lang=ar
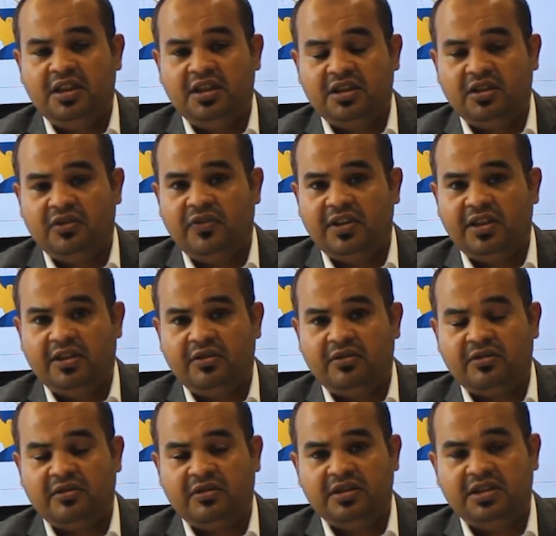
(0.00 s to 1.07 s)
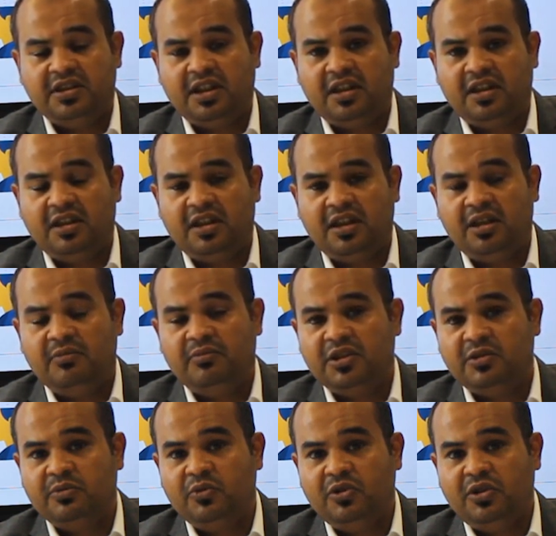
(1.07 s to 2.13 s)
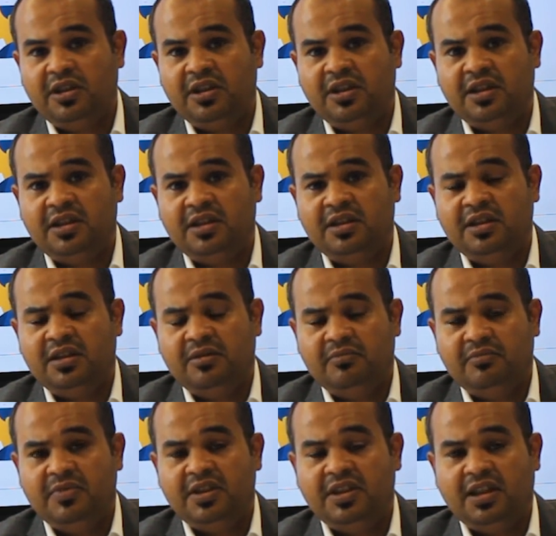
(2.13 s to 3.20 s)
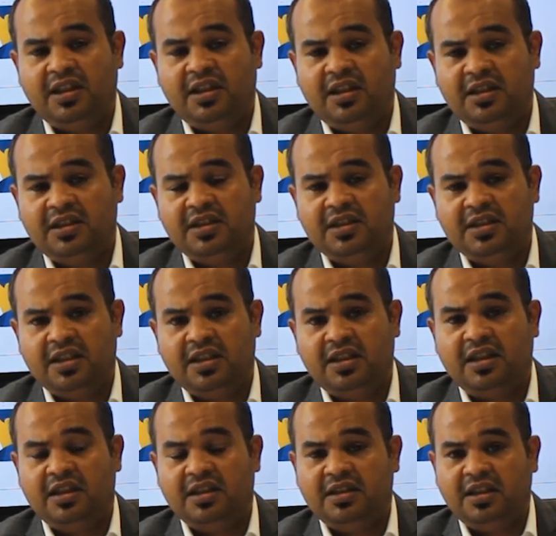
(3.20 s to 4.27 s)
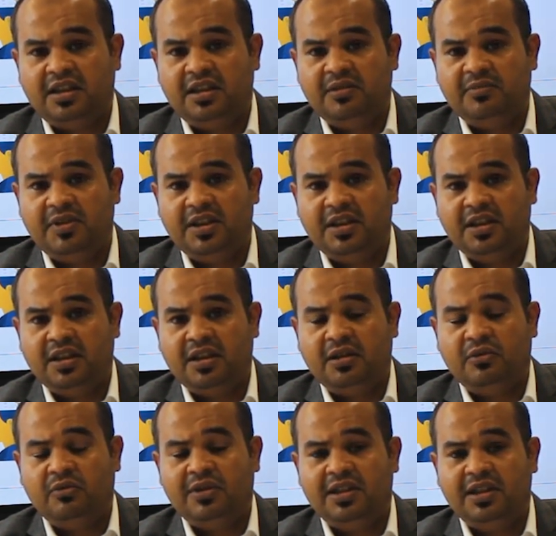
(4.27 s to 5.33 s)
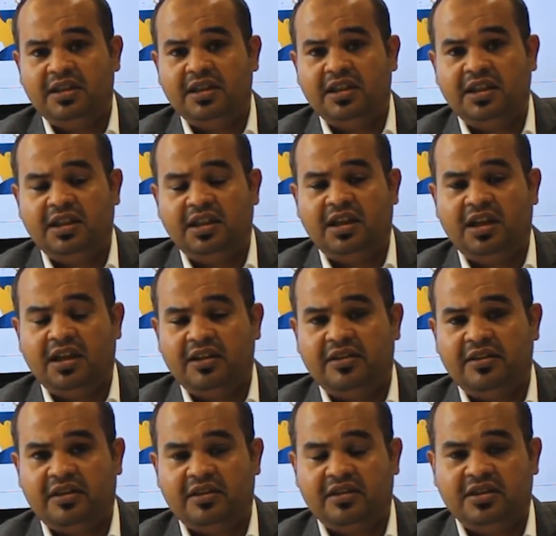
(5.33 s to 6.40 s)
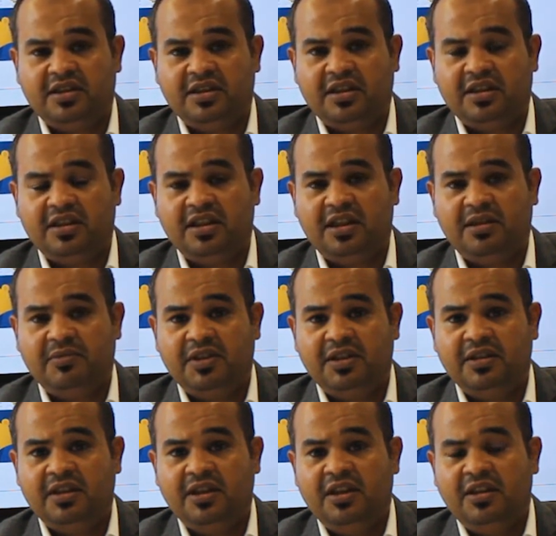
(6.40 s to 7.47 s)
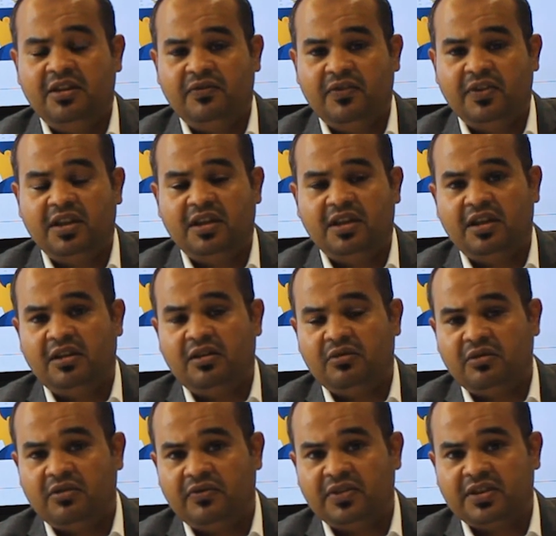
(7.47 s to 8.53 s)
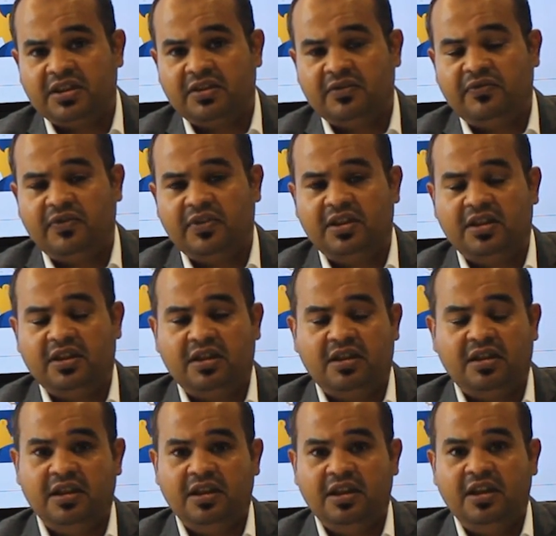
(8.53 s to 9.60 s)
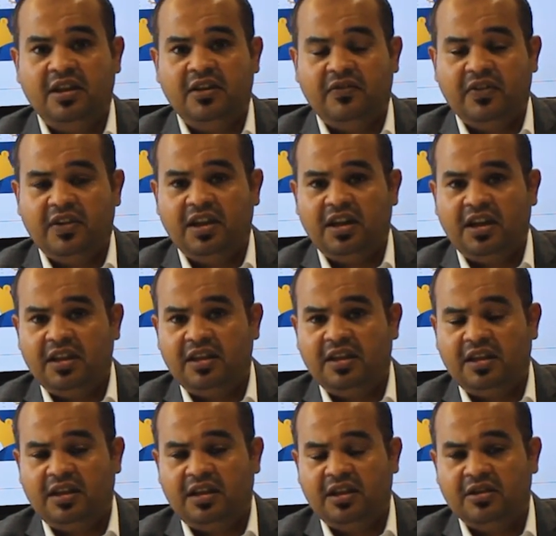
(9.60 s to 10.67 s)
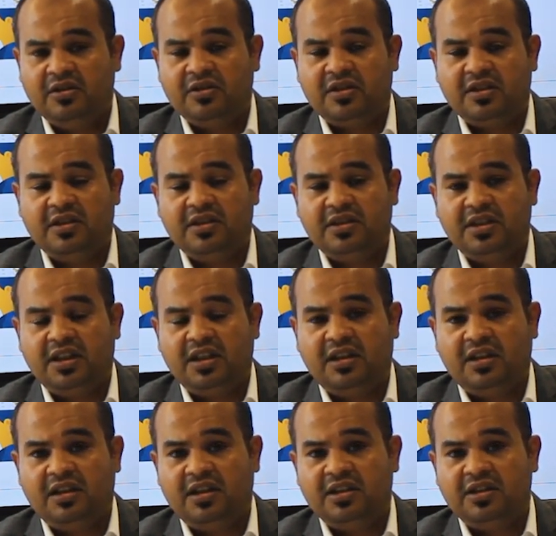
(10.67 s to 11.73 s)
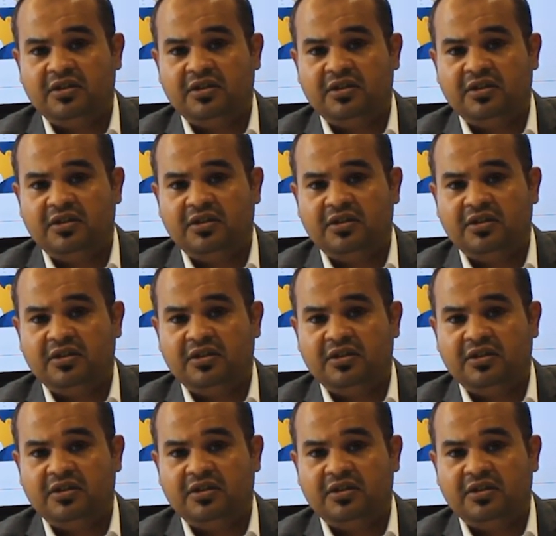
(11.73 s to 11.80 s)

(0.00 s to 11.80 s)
سوف نذكر إن شاء الله مجموعة من الأجهزة التعليمية والتي هي أكثر استخداما في الغرفة الصفية في هذا الجزء إن شاء الله